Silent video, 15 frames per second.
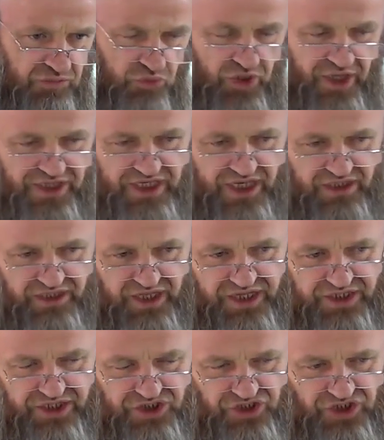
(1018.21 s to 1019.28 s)
Bu
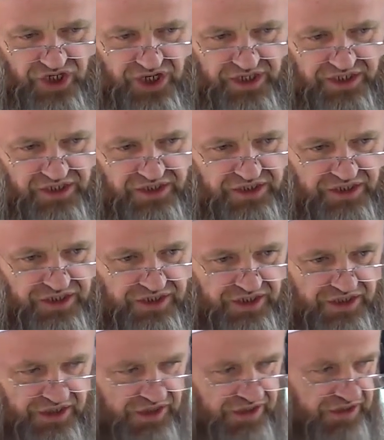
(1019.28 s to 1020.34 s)
ezanlar ki şehadetleri
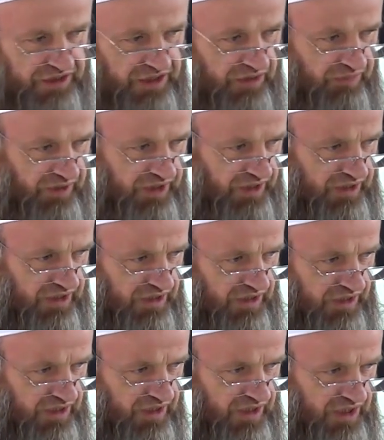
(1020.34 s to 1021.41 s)
dinin temeli,
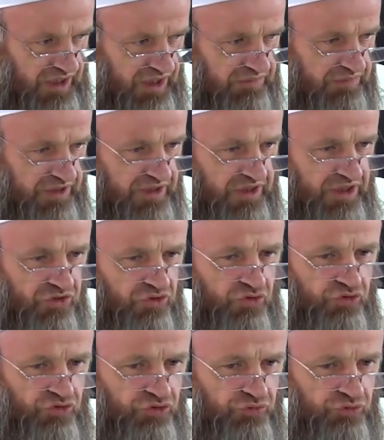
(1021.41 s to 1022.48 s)
ebedi
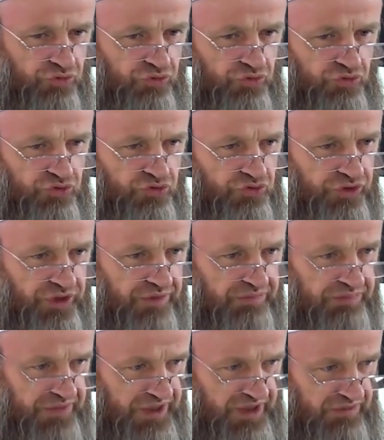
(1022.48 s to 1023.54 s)
yurdumun üstüne
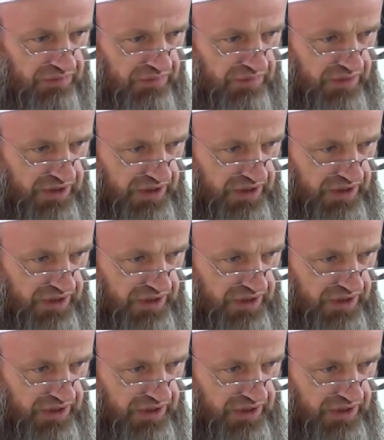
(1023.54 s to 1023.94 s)
benim